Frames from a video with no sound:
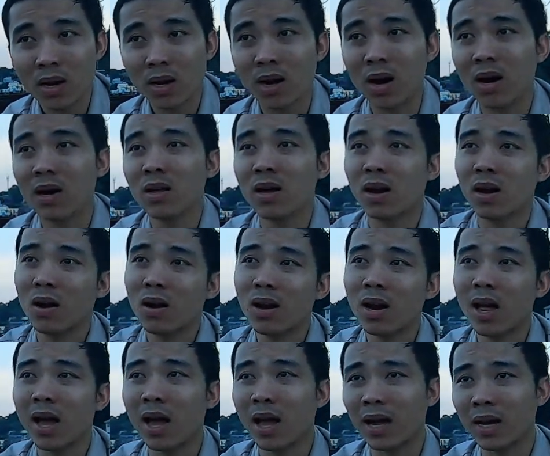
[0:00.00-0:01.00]
đó do đó
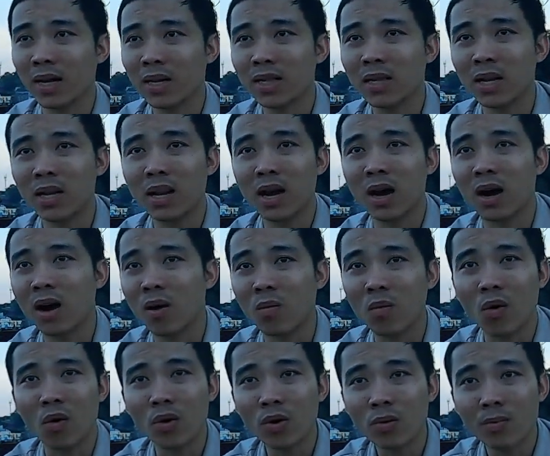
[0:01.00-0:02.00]
là cái tinh thần học
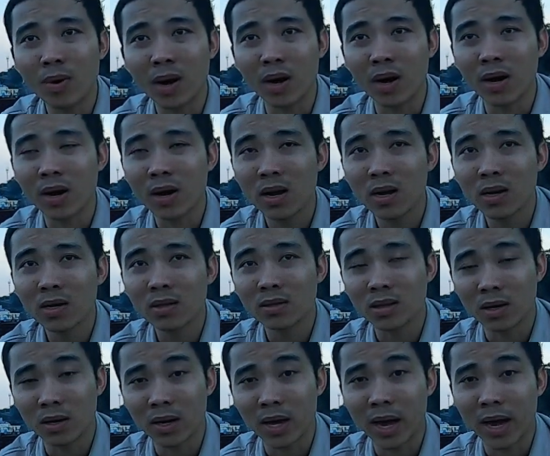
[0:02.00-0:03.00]
hỏi của mình
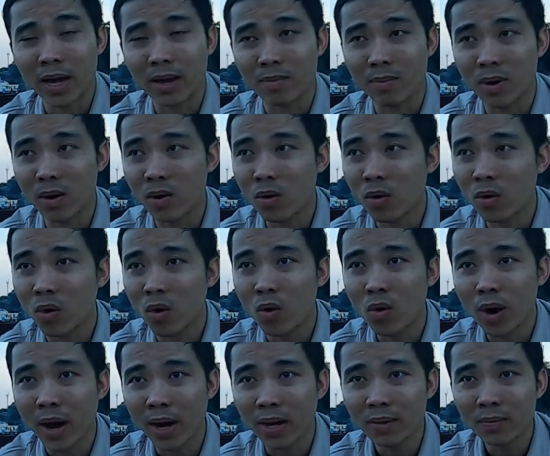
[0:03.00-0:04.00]
từng ngày mình luôn
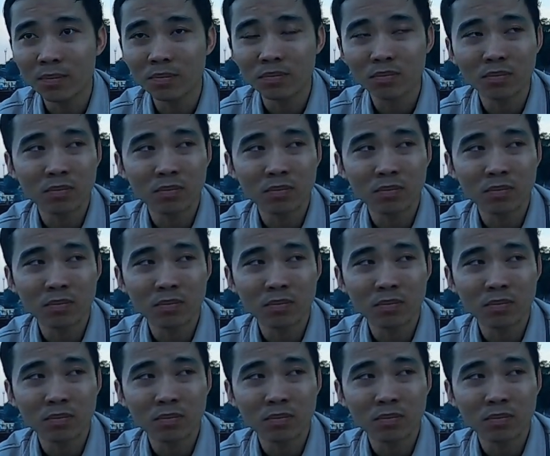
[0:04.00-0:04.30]
cố gắng